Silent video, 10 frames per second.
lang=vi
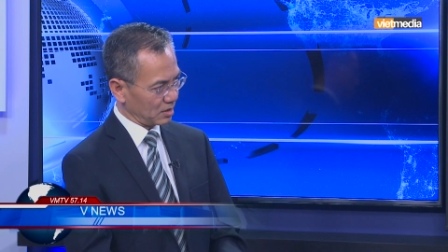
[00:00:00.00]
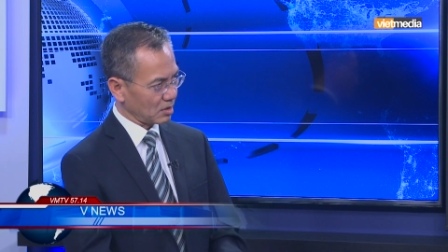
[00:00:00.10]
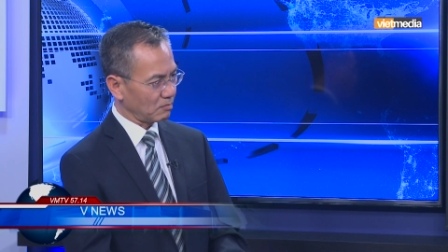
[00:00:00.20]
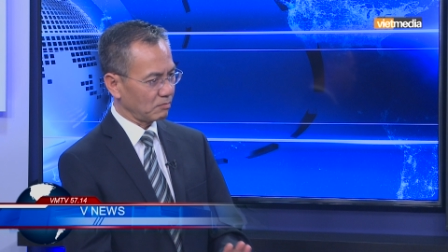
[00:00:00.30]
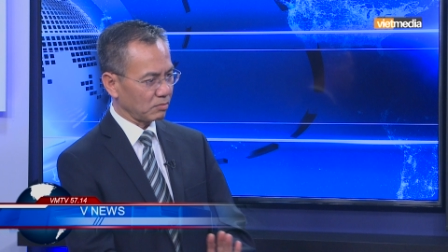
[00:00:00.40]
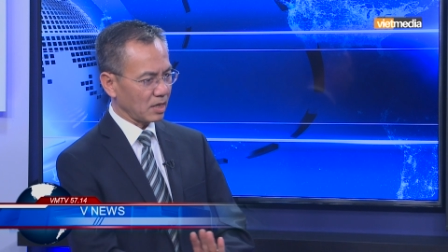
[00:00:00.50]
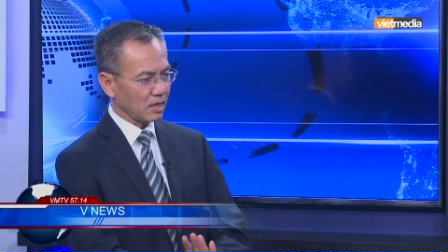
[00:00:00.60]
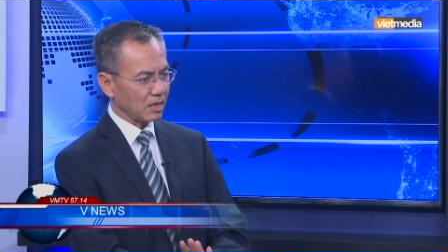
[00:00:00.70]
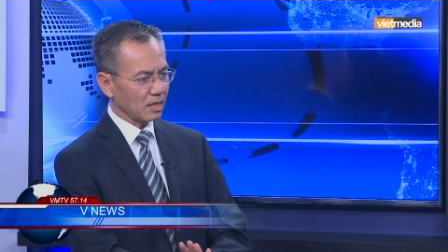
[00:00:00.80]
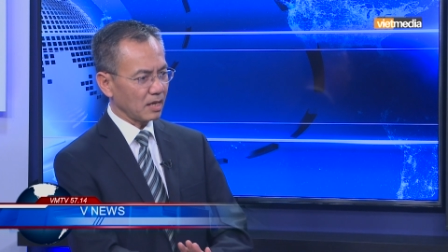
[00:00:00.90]
trong cái,
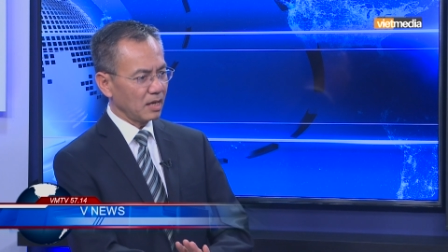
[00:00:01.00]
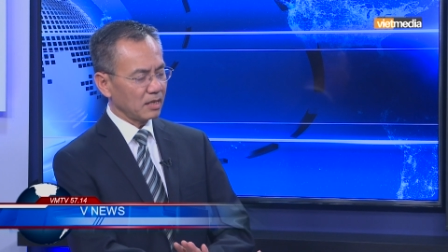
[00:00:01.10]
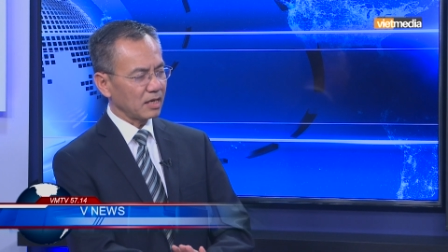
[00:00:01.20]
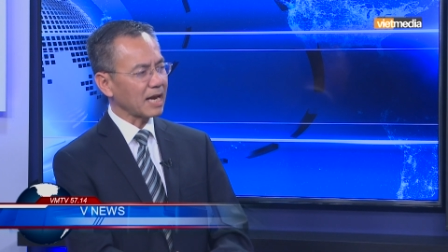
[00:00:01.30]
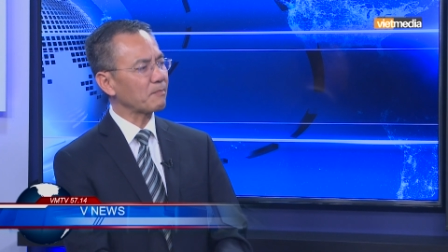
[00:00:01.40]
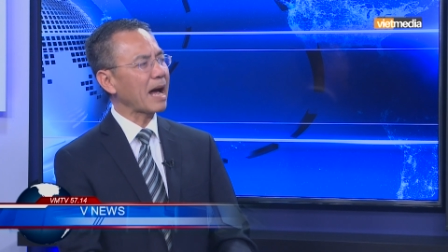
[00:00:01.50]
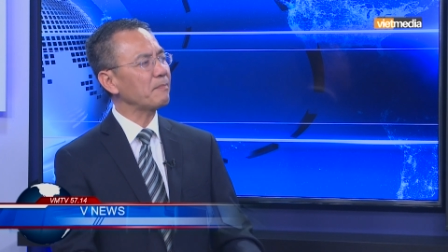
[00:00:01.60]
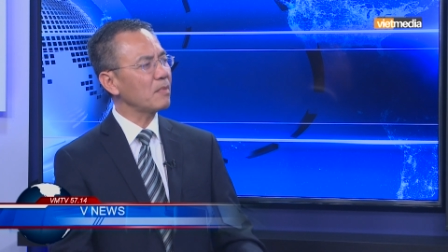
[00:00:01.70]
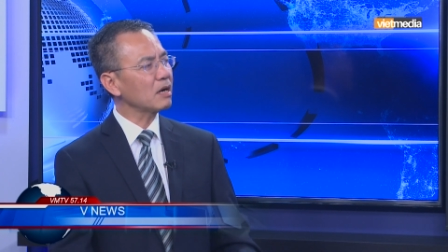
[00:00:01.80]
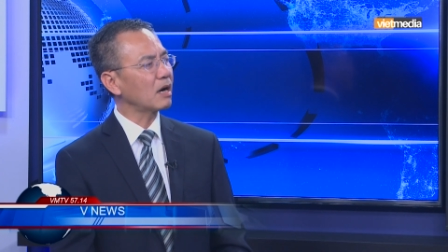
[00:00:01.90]
cái những năm
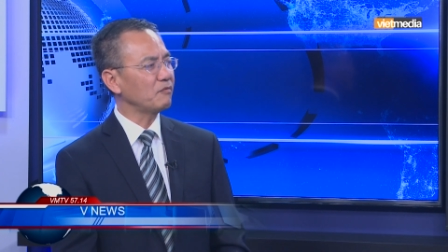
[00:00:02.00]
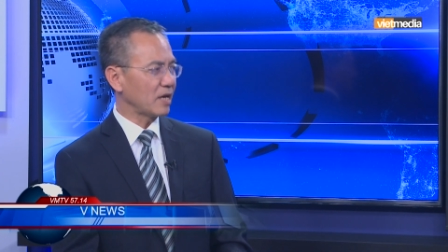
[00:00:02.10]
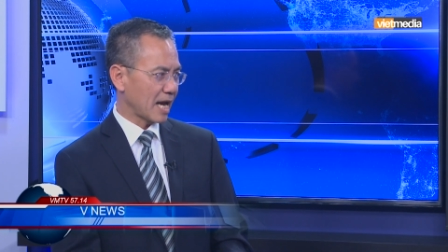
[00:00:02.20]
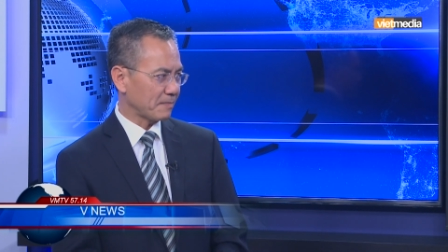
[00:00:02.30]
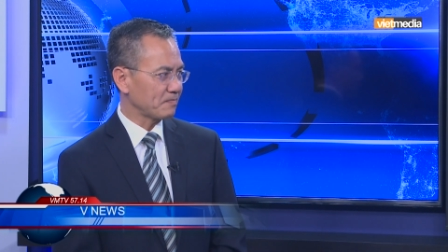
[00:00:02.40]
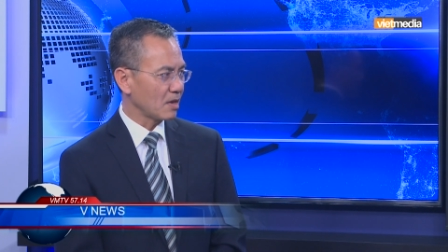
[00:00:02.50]
áp bức ở Việt Nam